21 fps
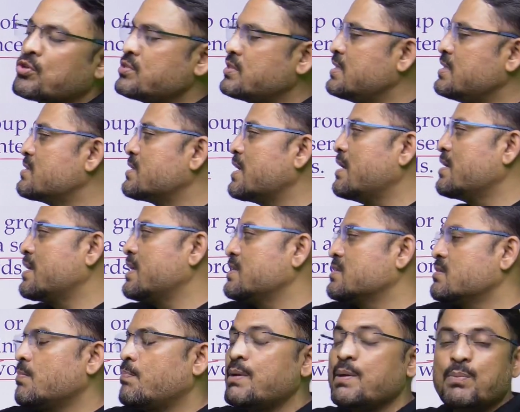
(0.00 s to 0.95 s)
इन
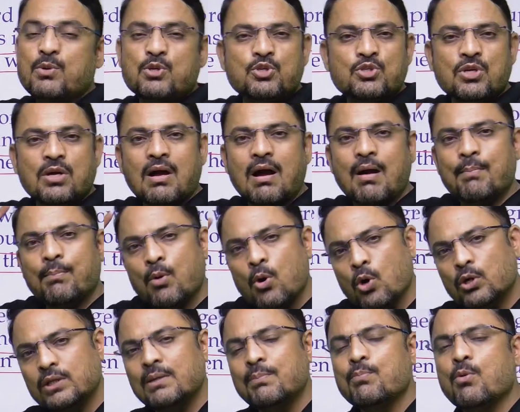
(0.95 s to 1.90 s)
सेंटेंस प्रिपोजिशन का
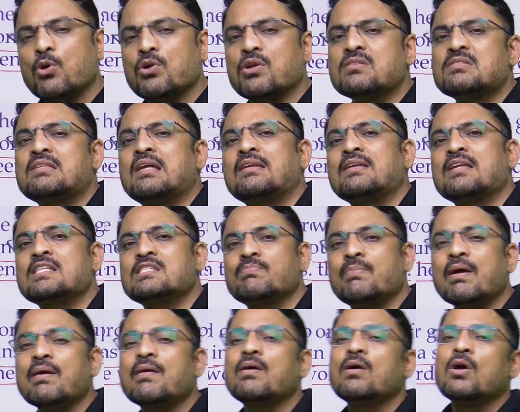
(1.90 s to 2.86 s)
बहुत इंपॉर्टेंट सेंटेंस
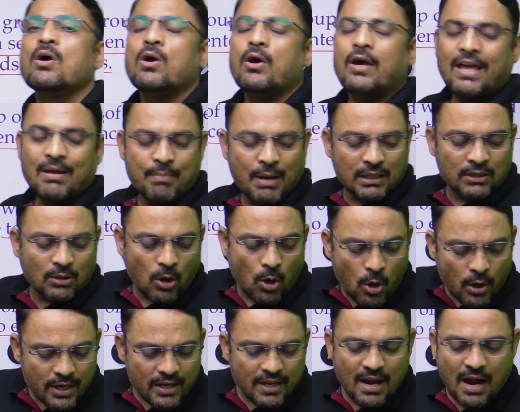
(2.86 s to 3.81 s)
में एक बात
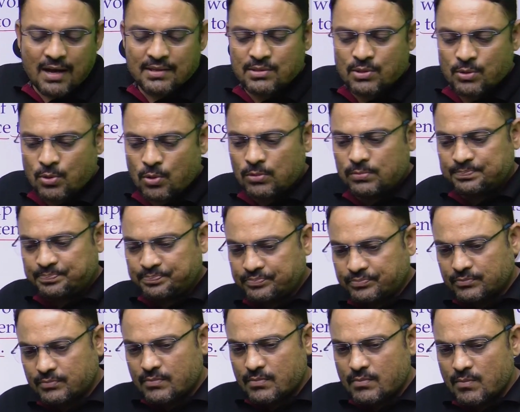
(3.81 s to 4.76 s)
और एक याद रखो
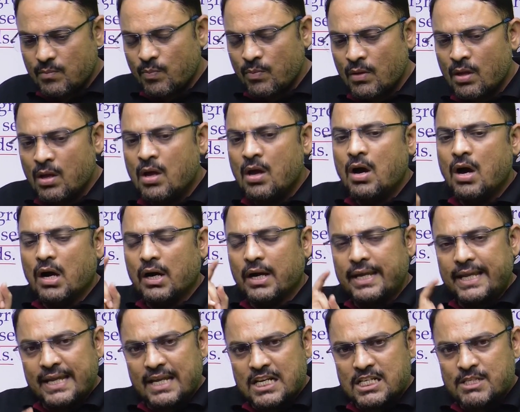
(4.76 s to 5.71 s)
अगर
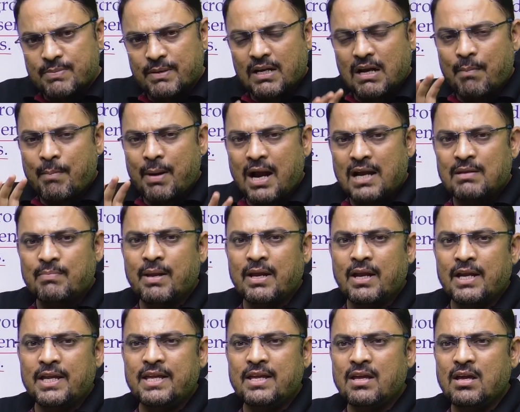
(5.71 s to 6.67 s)
इंग्लिश में कमांड
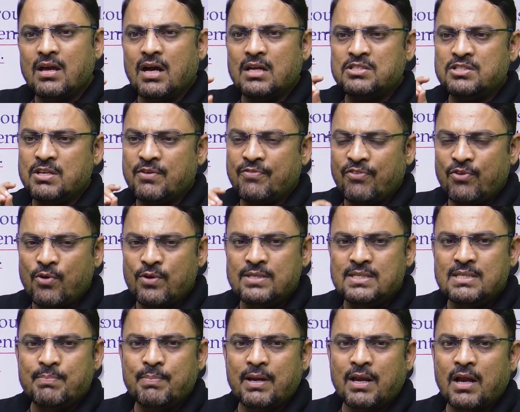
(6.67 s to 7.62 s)
बनानी है अच्छी
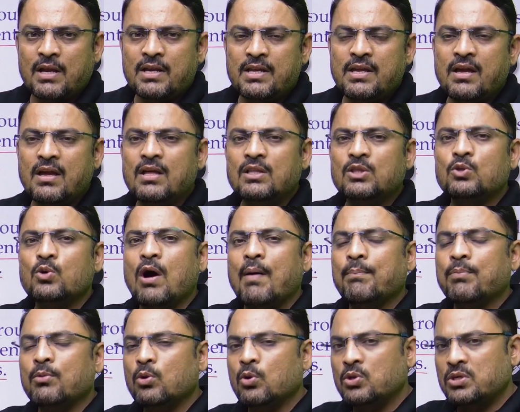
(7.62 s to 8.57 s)
फ्लुएंसी बनानी है तो
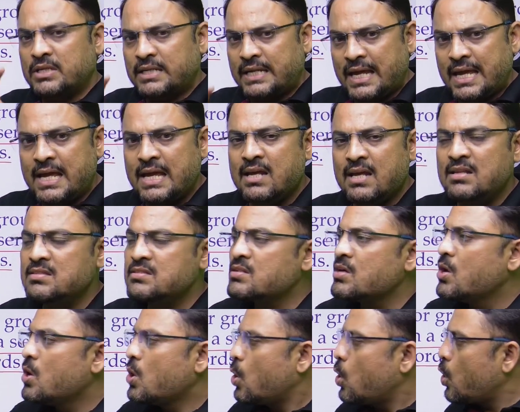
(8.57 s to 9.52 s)
आपको टेंस
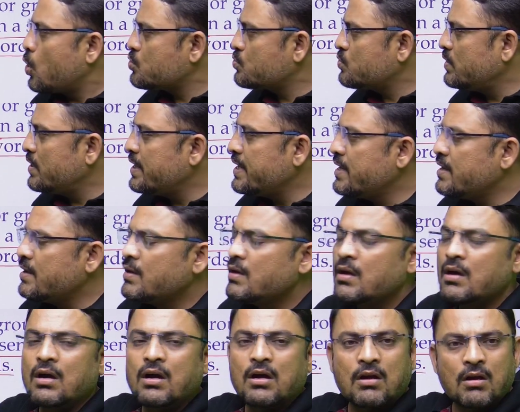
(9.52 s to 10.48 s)
ऑक्सलरी
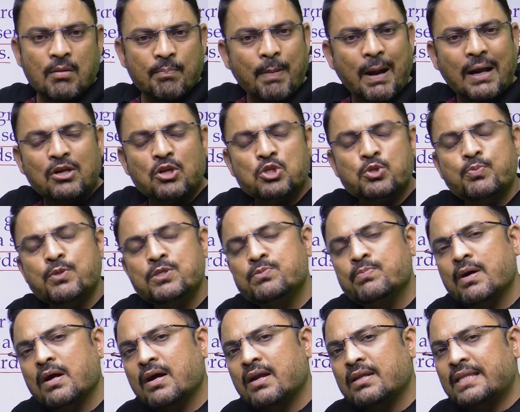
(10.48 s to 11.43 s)
पार्ट ऑफ स्पीच
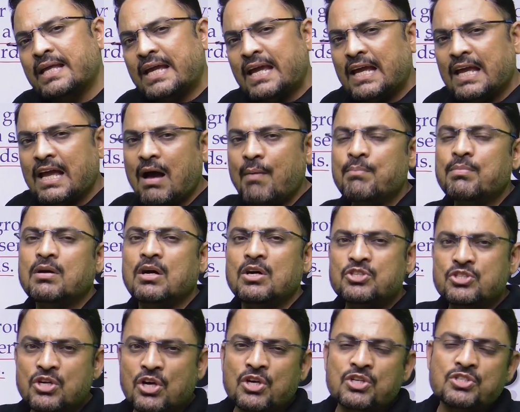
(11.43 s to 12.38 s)
में अगर देखेंगे हम
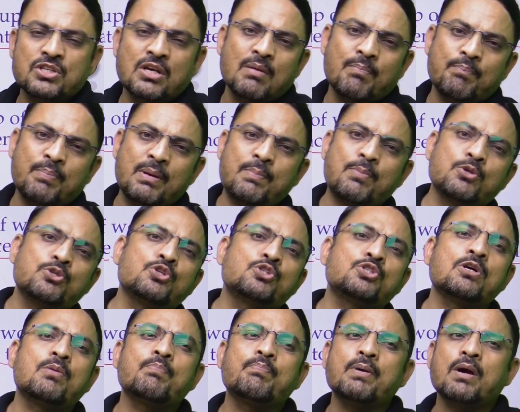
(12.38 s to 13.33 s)
कंजंक्शन
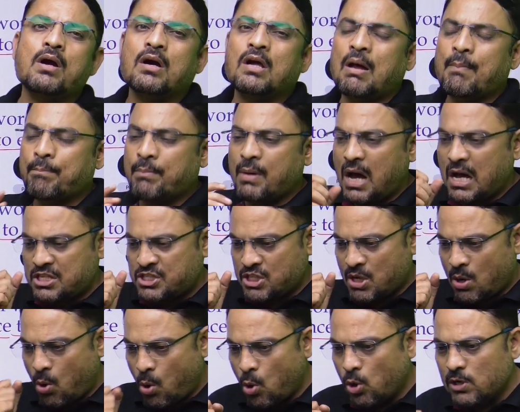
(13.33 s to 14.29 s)
प्रीपोजिशन पे अगर आपका अच्छा
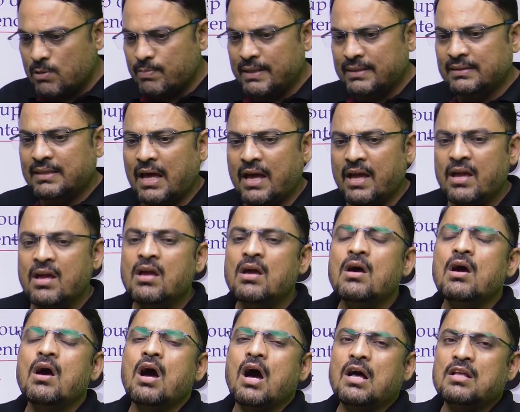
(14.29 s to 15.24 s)
होल्ड बनता है
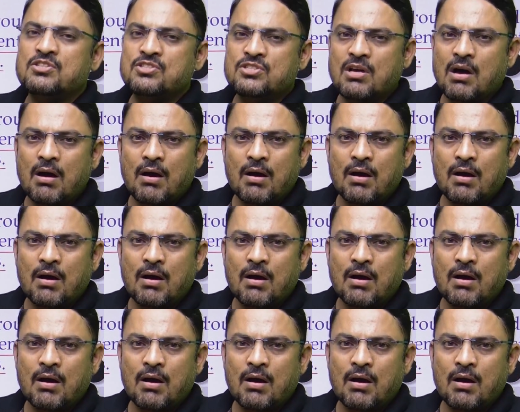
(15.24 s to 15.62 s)
अच्छा